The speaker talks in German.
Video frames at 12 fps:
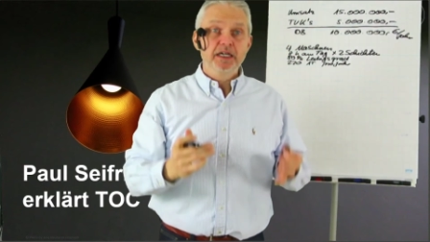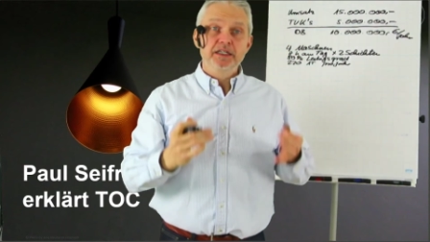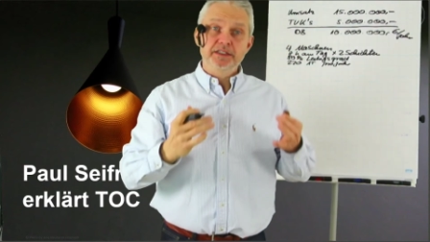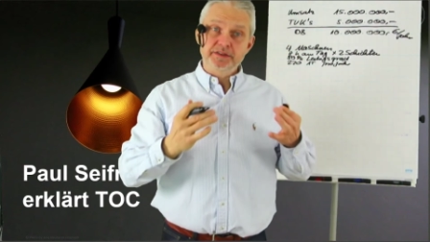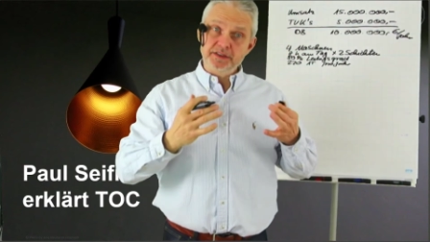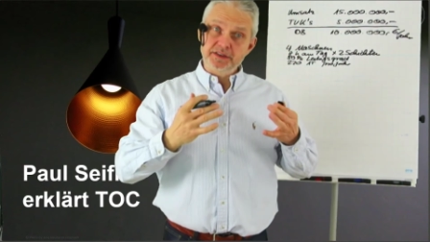
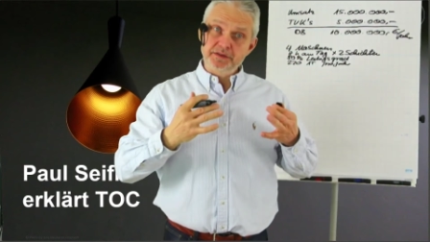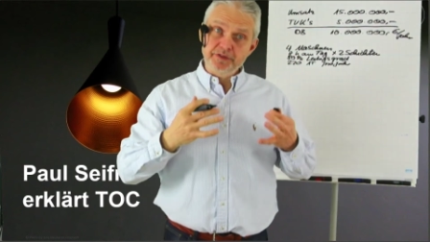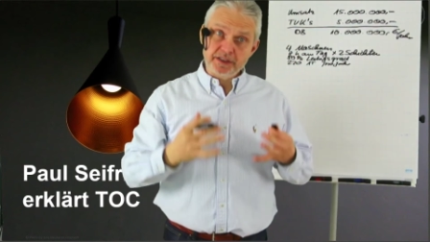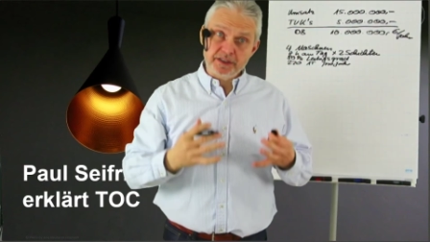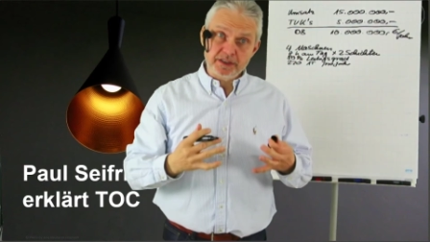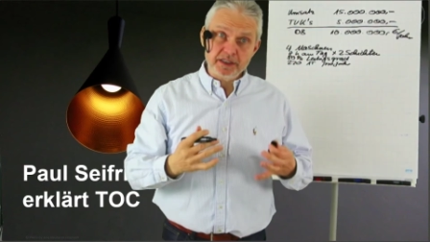Das ist
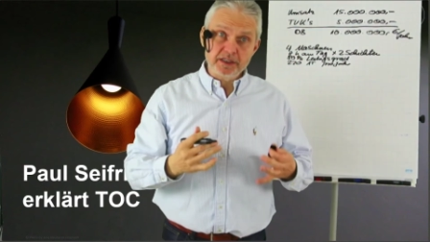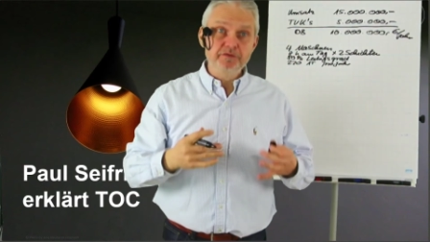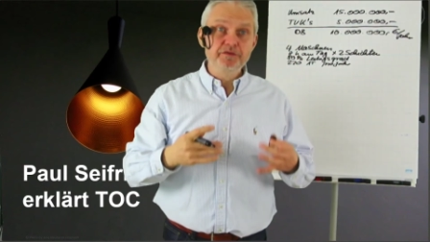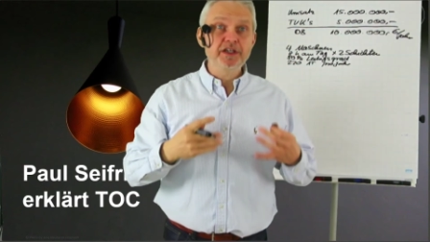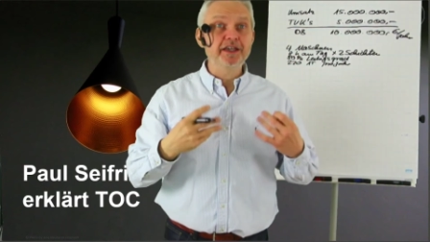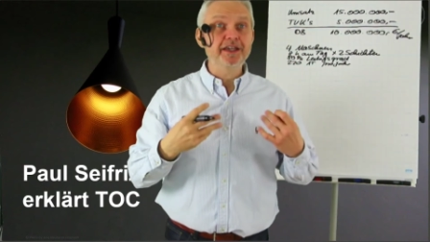wichtig.
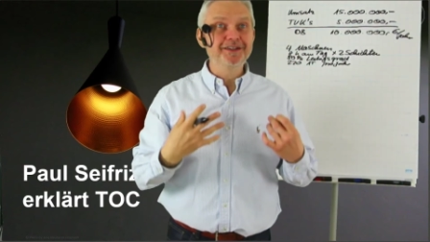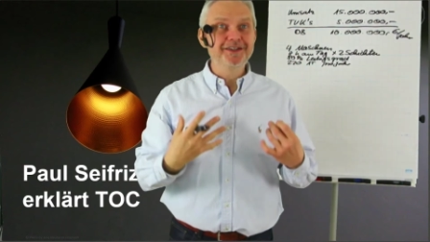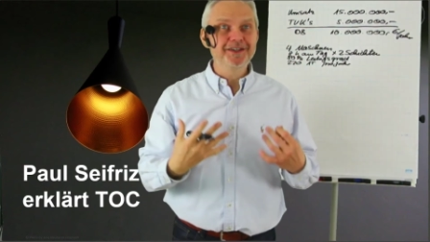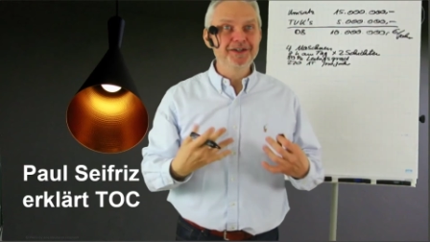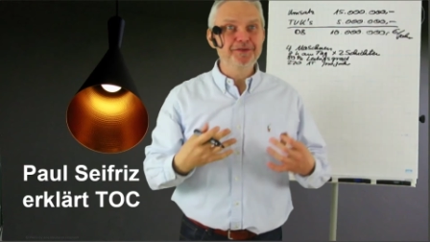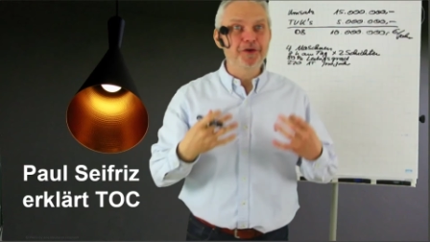Wir gehen
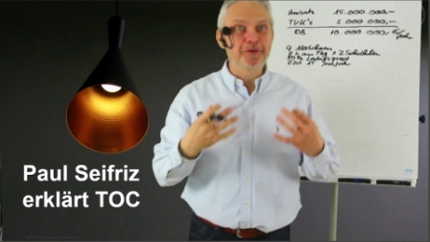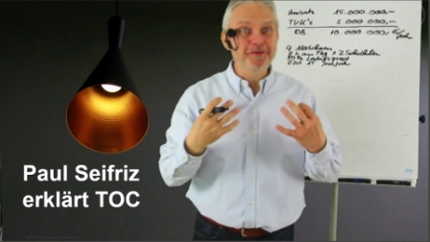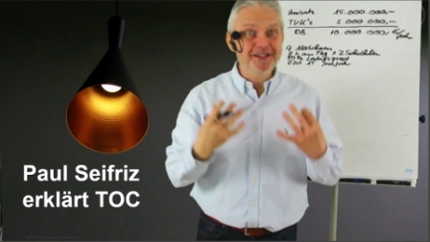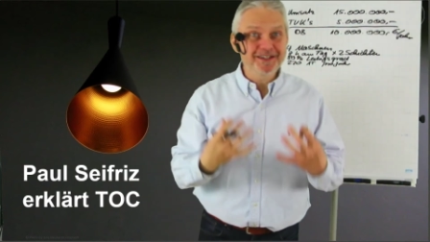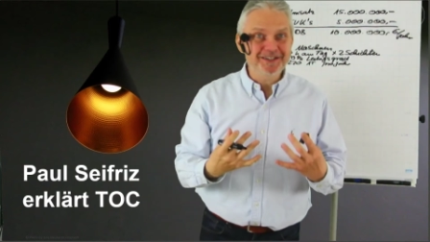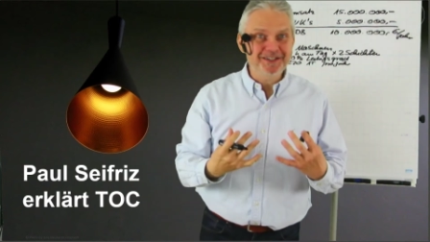hier vom
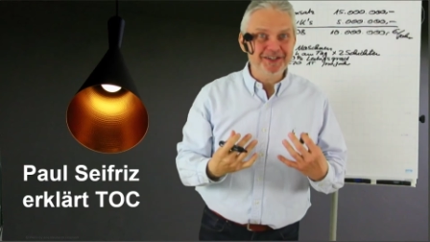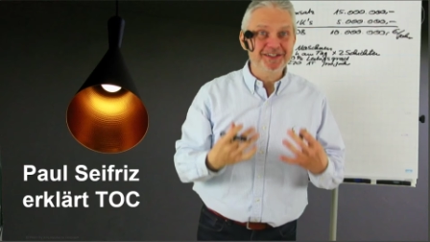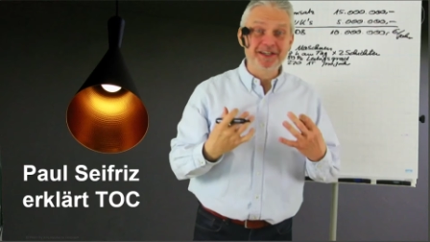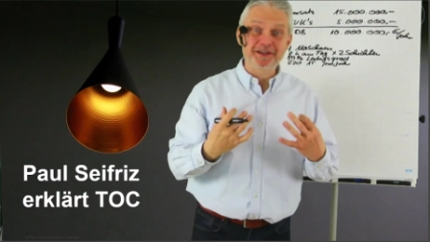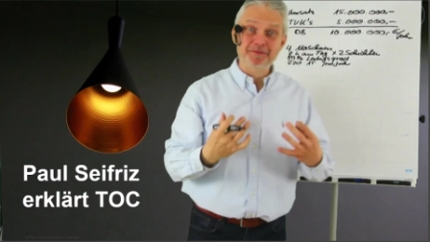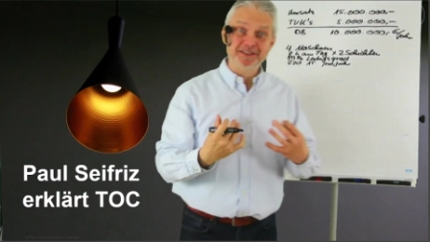internen
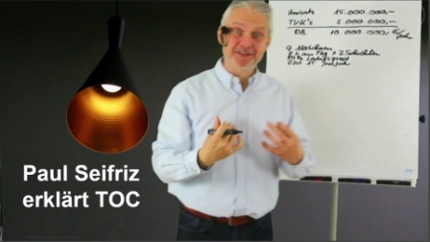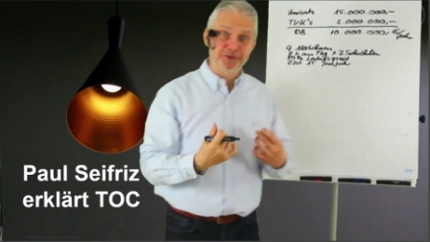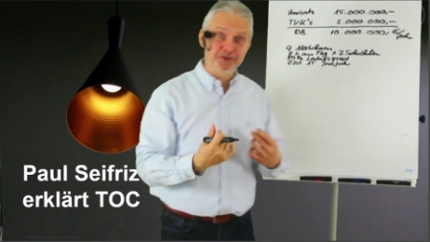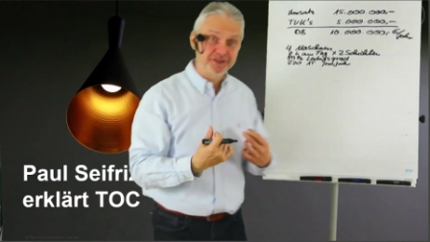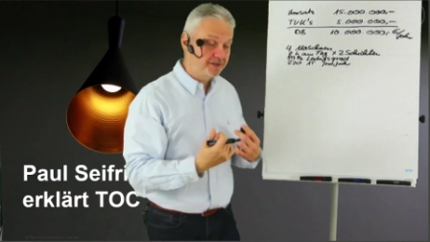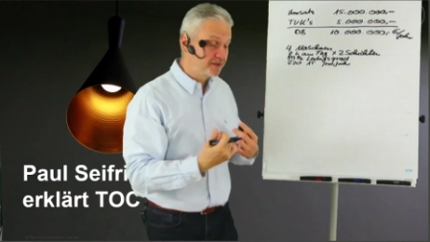Engpass
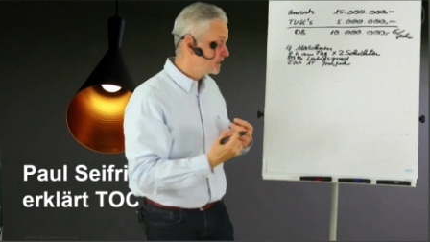aus.